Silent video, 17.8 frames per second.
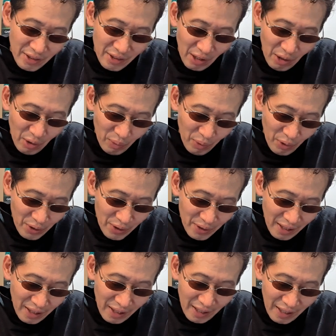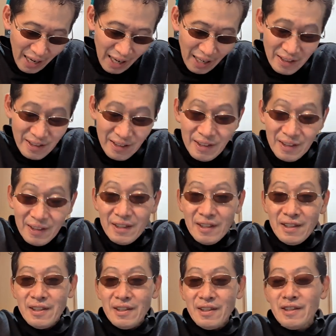て思いながら、
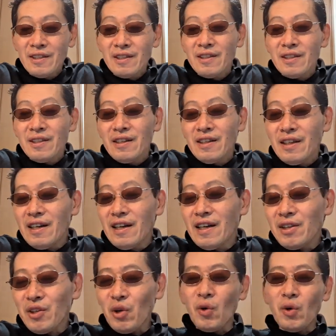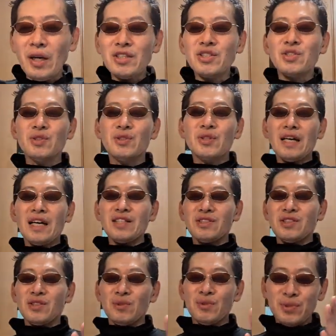えー、今日が10
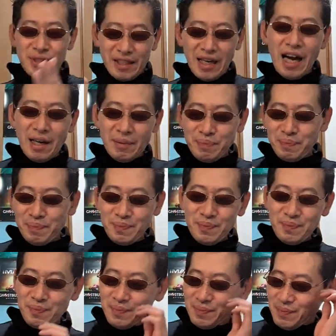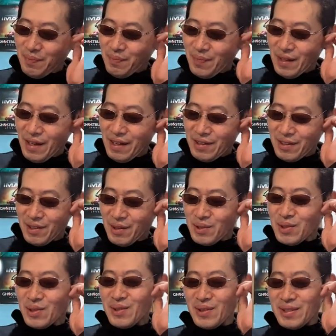月2日。うん。
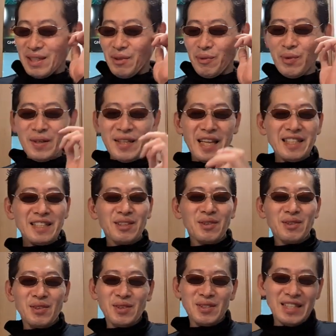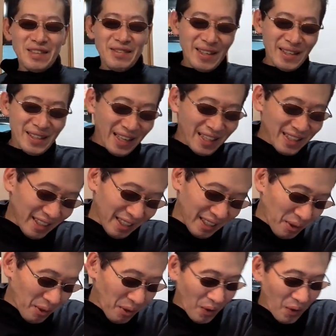今日ちょっとさ、思い出したことを喋りたいんだ
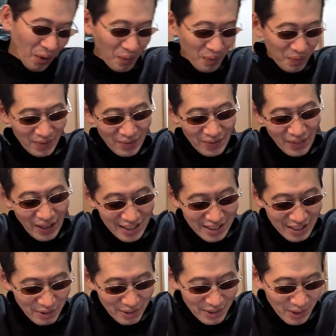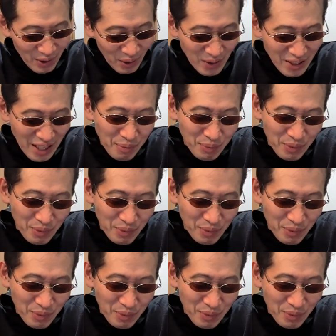けど、まあ自分チョコザッ